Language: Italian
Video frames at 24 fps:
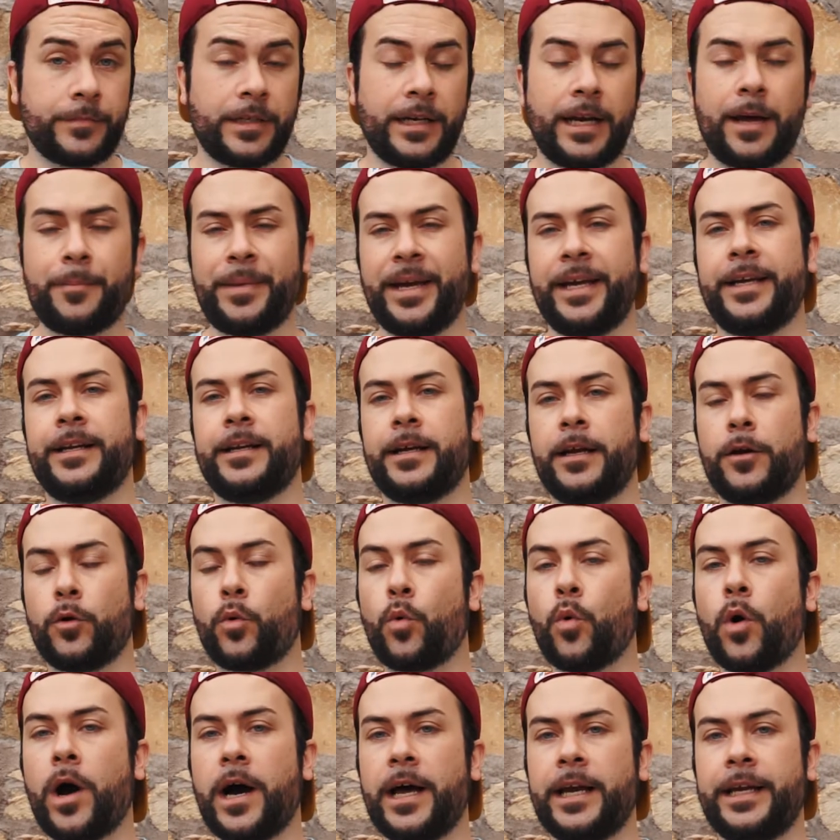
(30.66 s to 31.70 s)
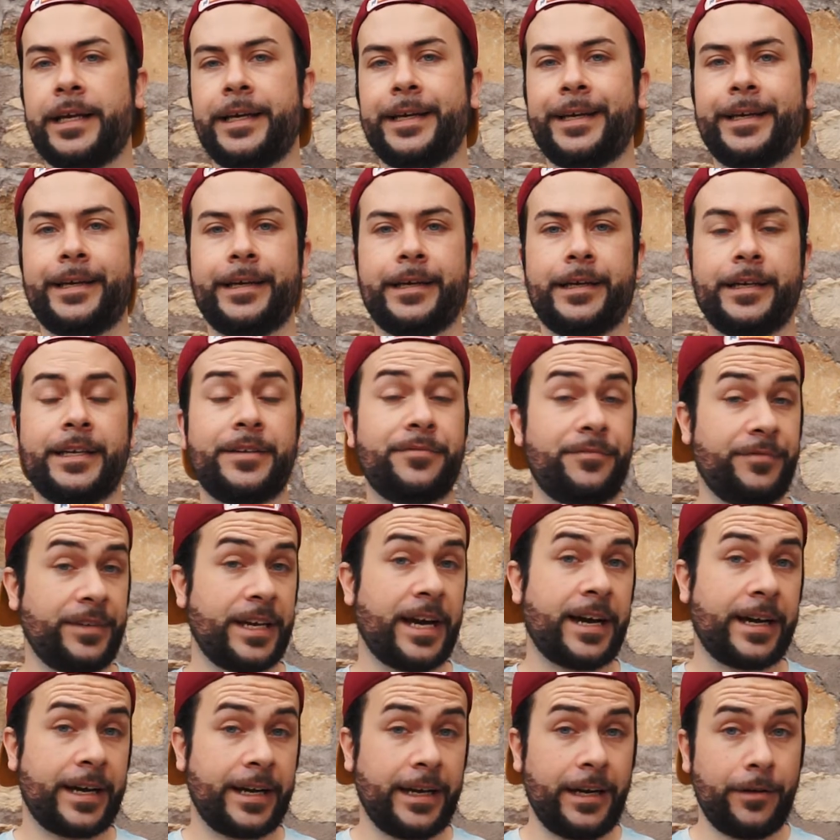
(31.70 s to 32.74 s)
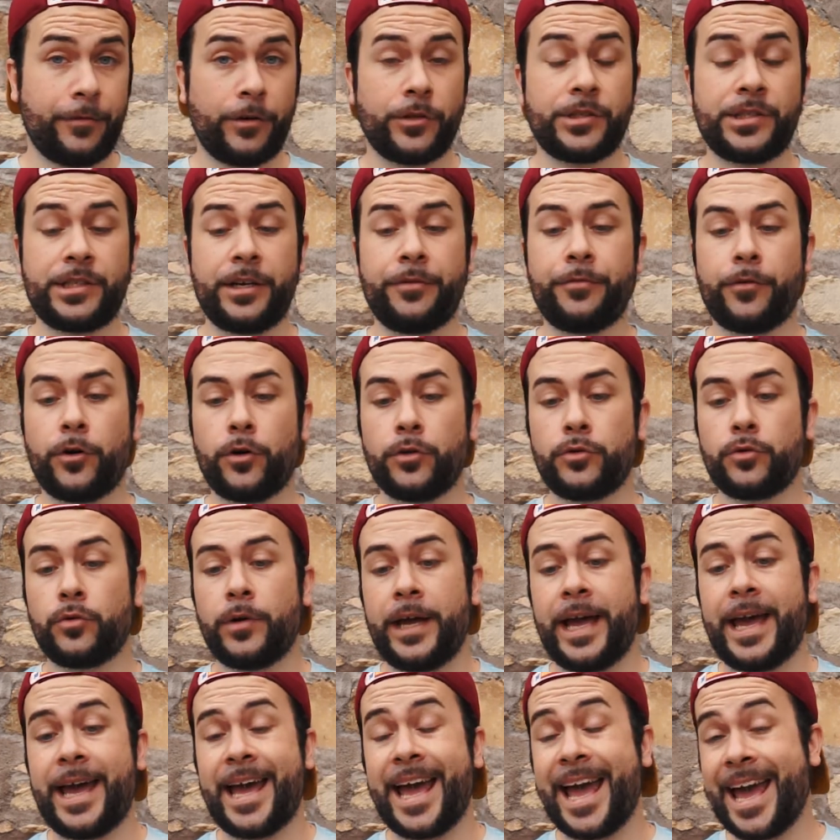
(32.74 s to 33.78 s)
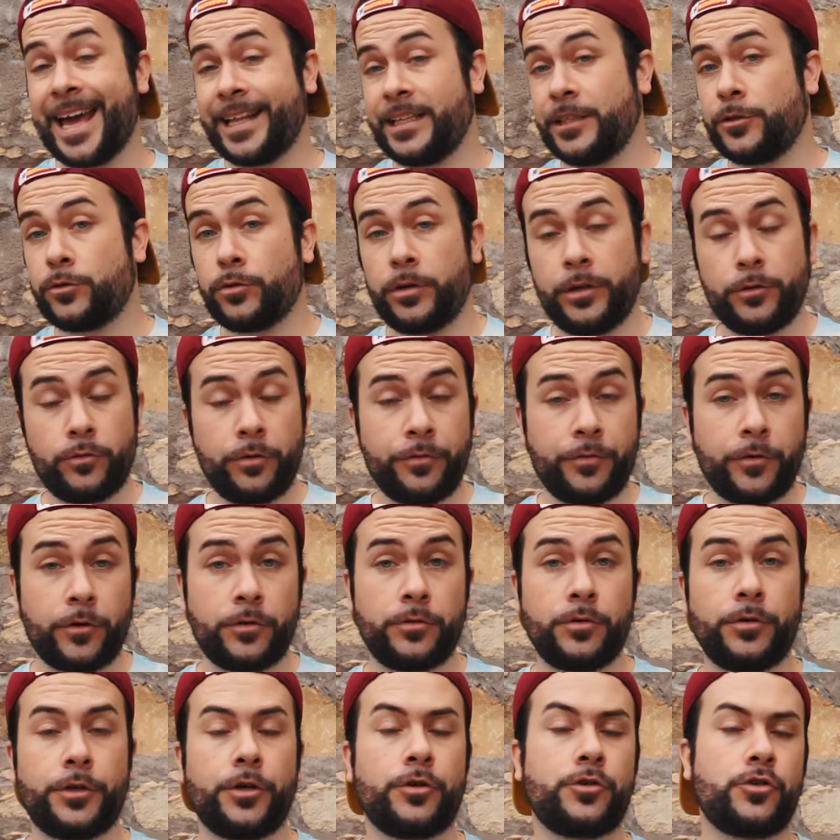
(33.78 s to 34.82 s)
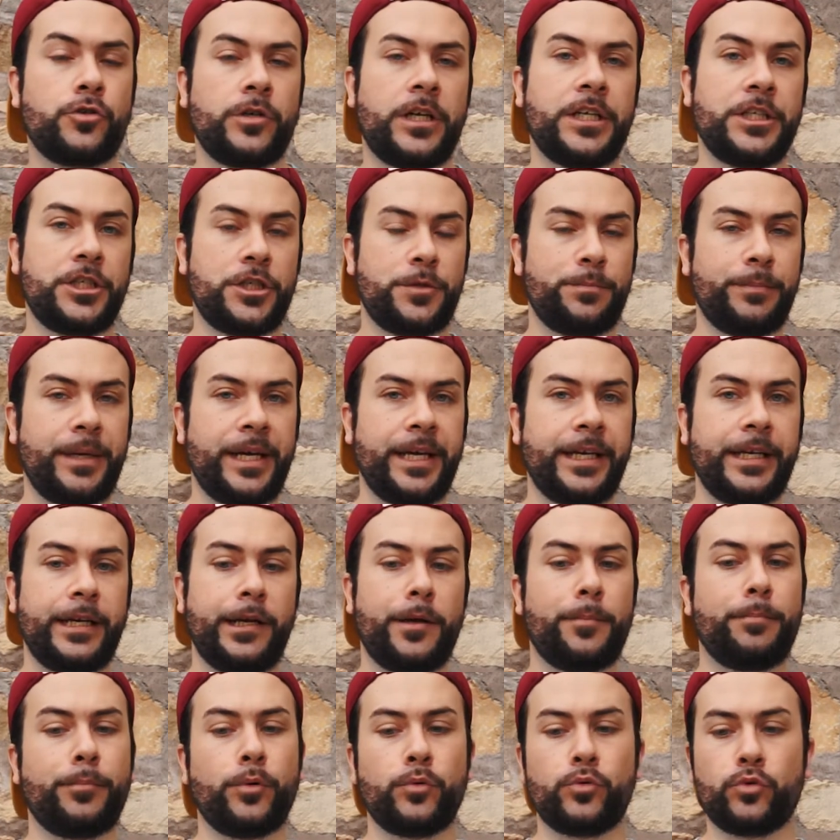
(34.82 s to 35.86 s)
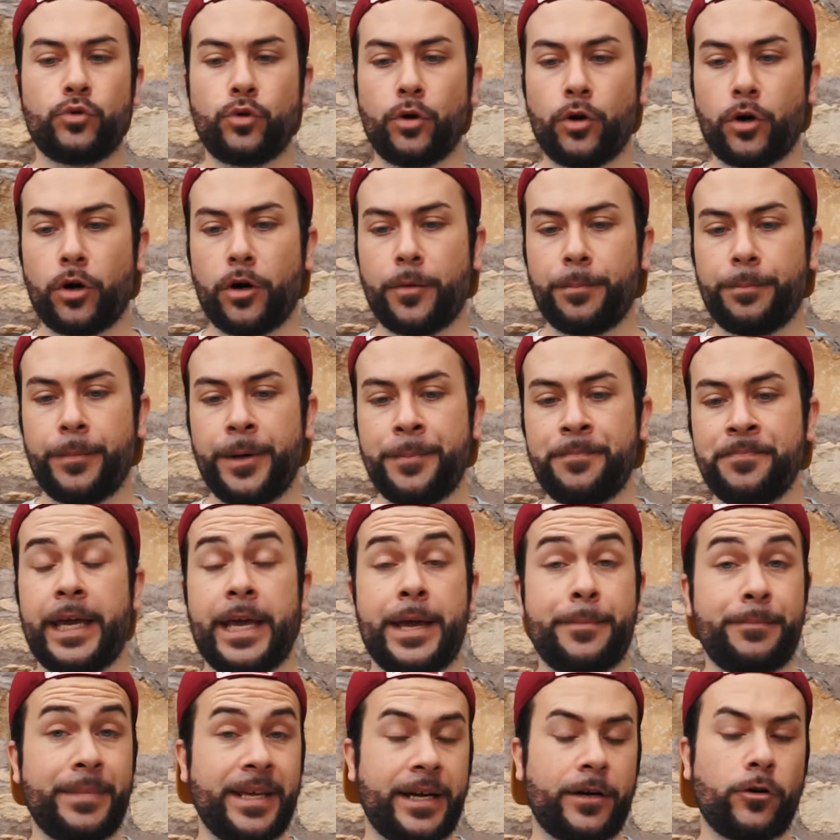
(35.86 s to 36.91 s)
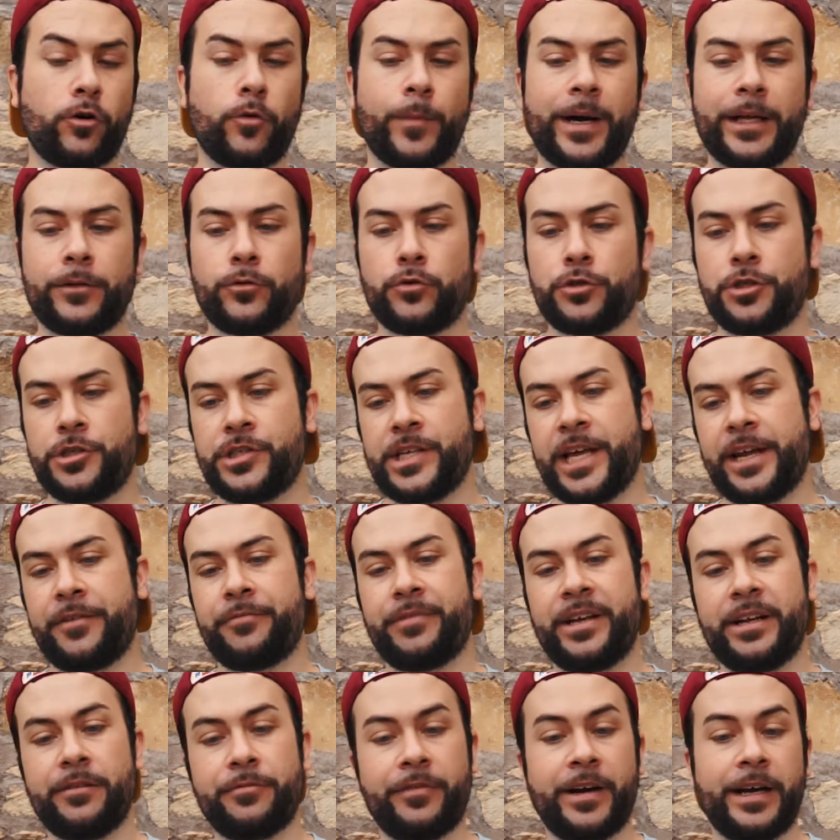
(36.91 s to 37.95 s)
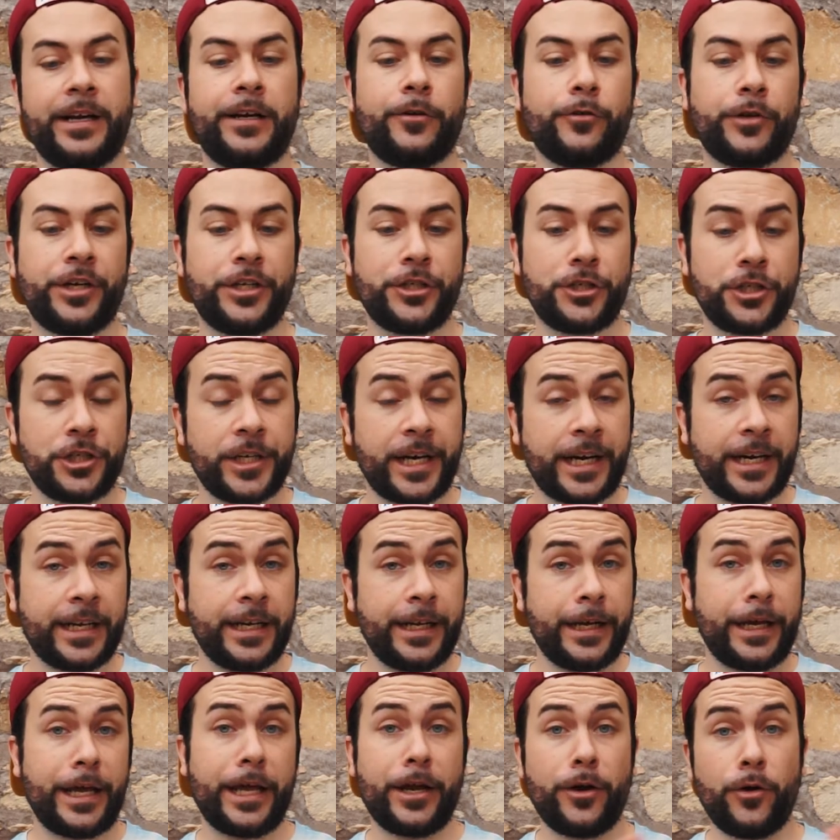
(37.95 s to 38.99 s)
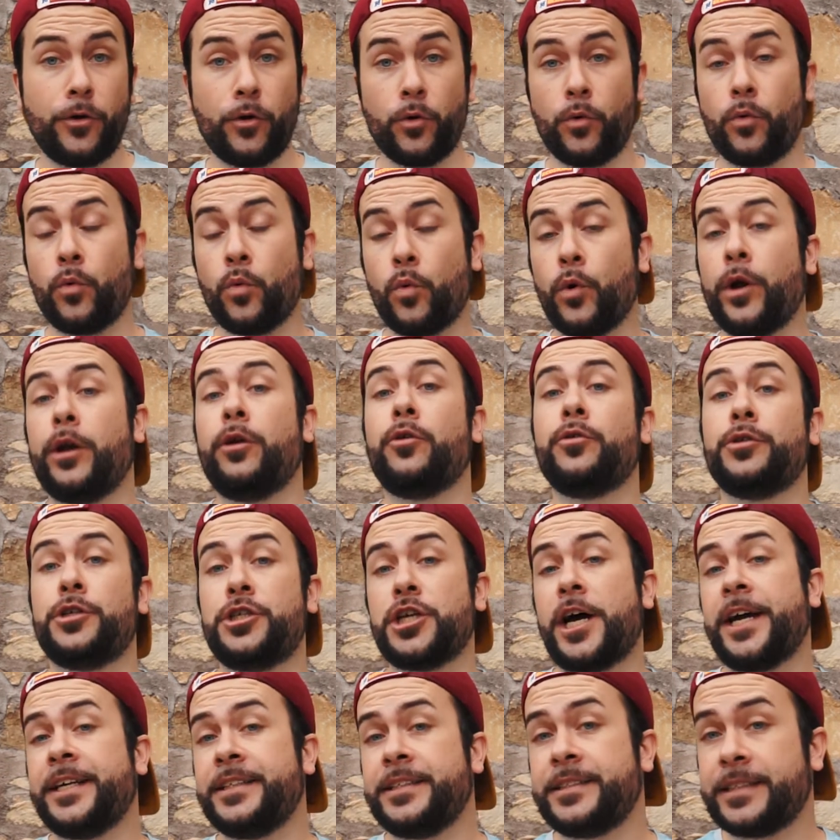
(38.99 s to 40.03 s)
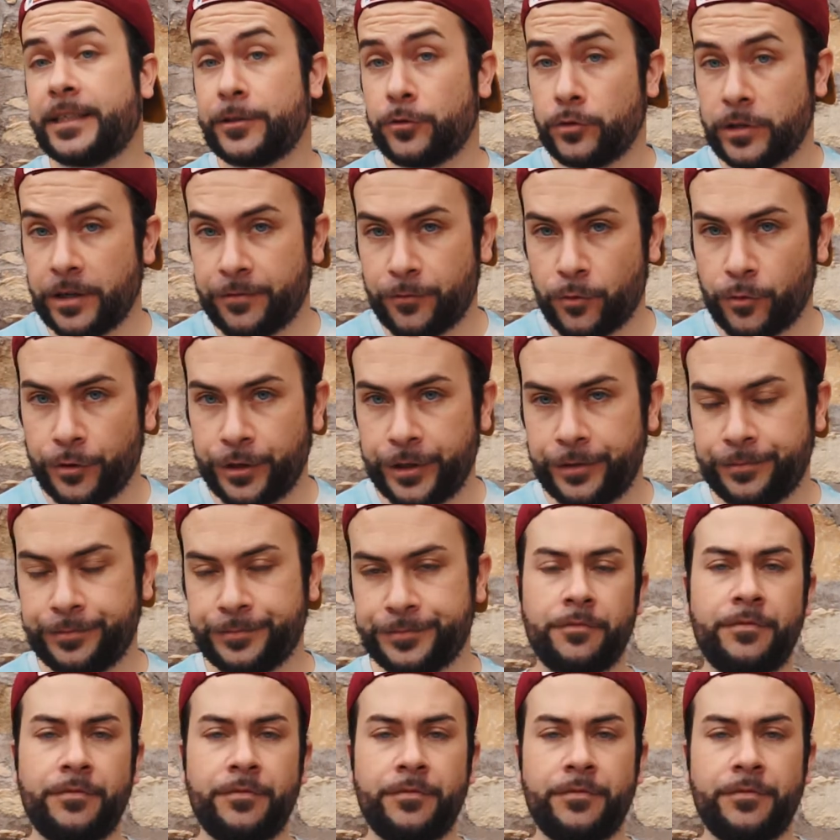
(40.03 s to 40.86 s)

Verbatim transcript: La mail al quale eh, inviare le vostre foto è edito e mi raccomando ci serve il file originale e non quello già editato da voi.